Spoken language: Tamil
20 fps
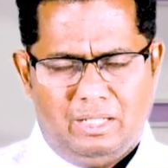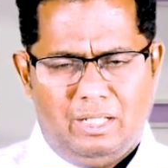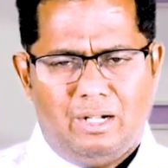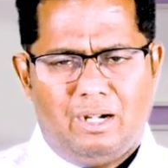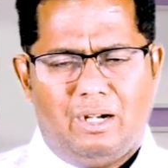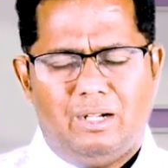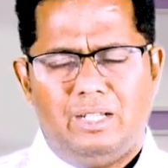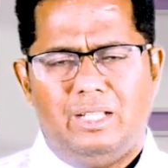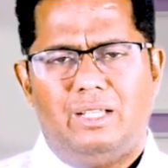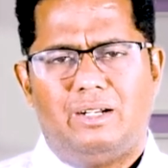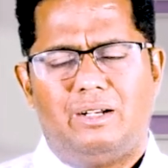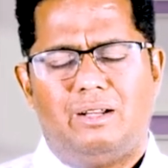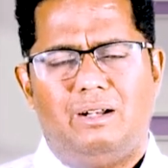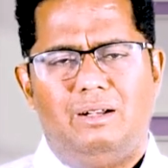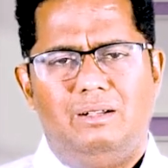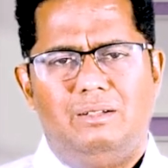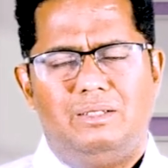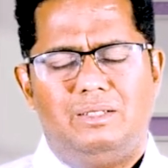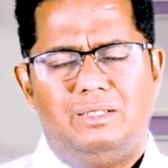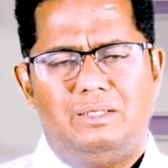
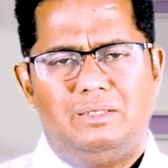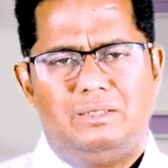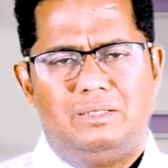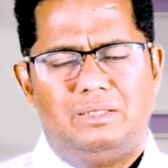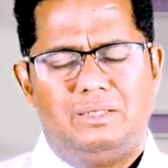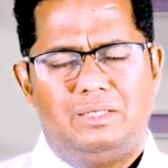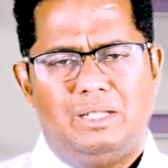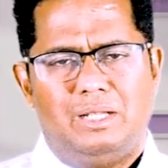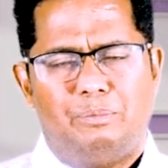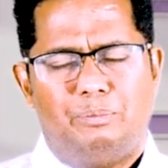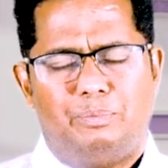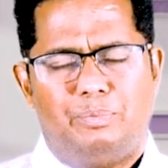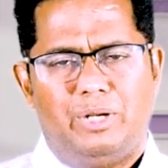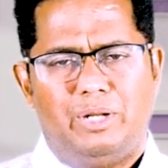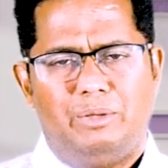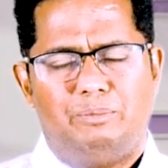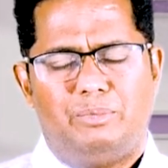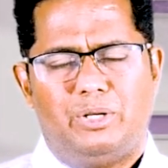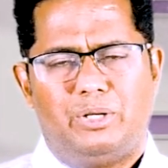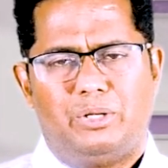ஈரானியர்கள்
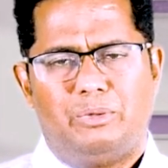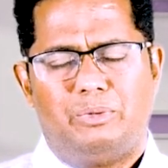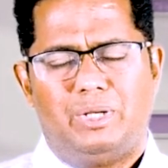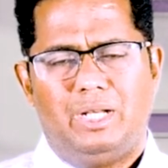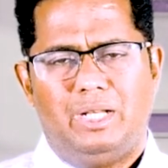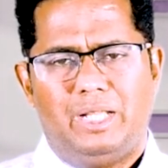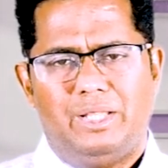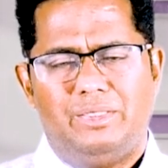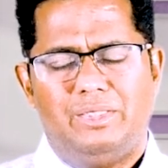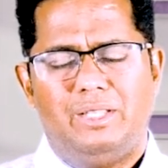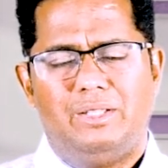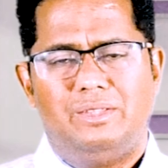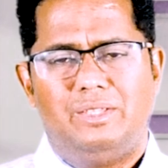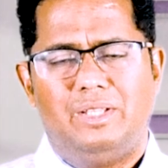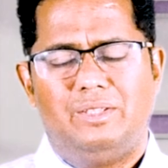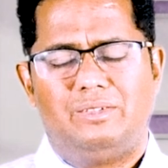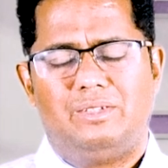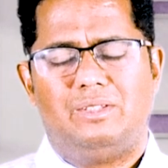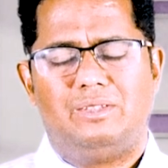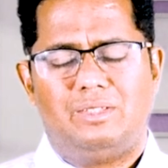எப்படிப்பட்டவர்கள் எந்த
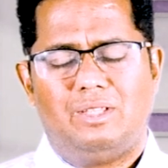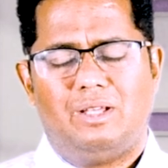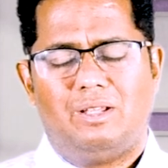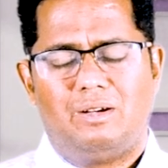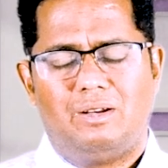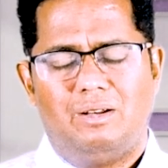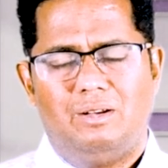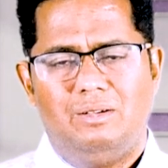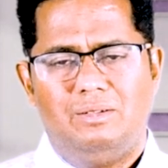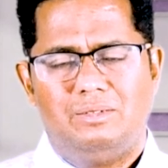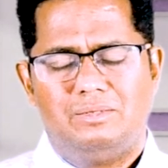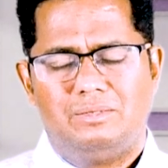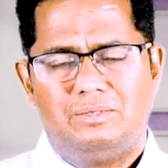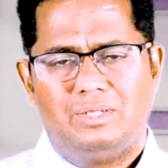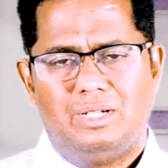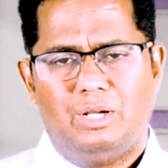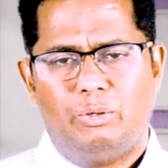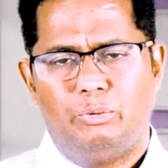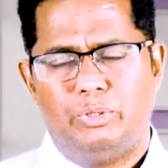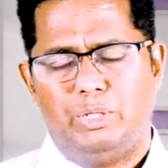தேசத்தார்கள்
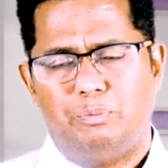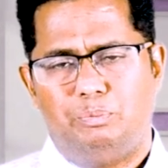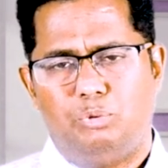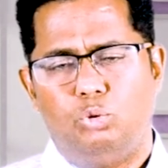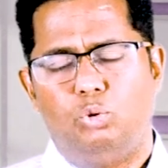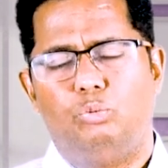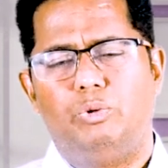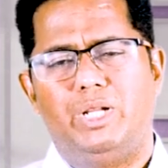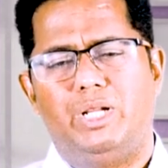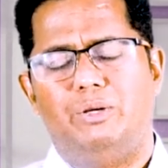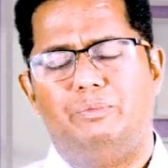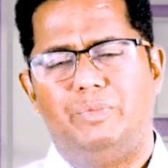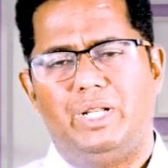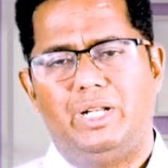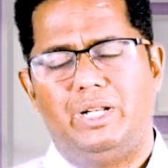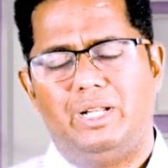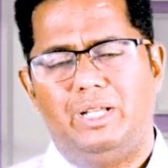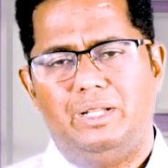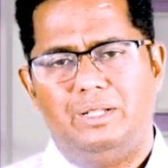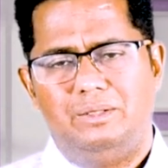அவருடைய பூர்வீகம்
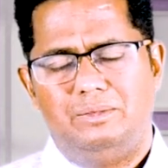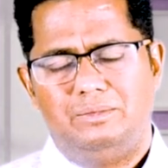என்ன